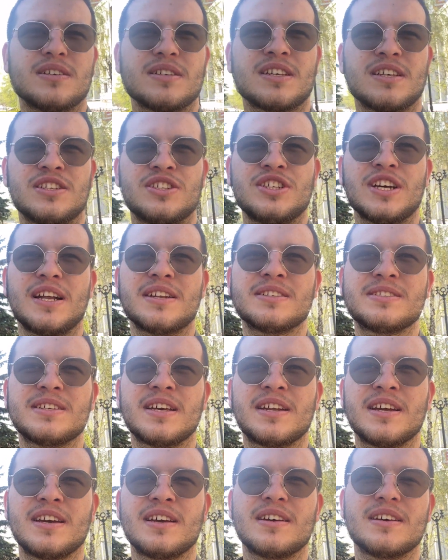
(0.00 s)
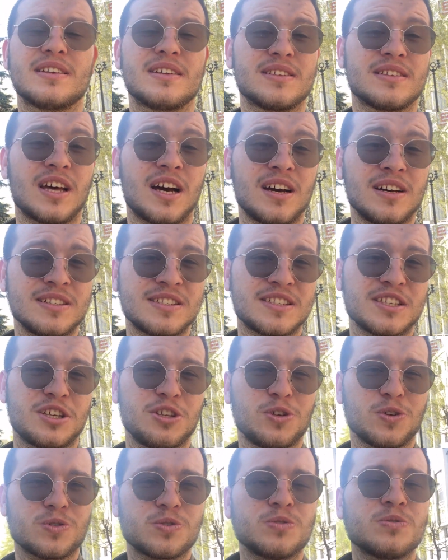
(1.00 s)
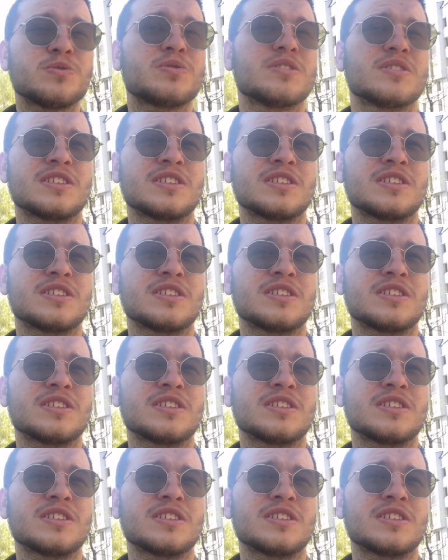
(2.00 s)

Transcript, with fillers: Gideceğiniz yere daha hızlı gidiyorsunuz,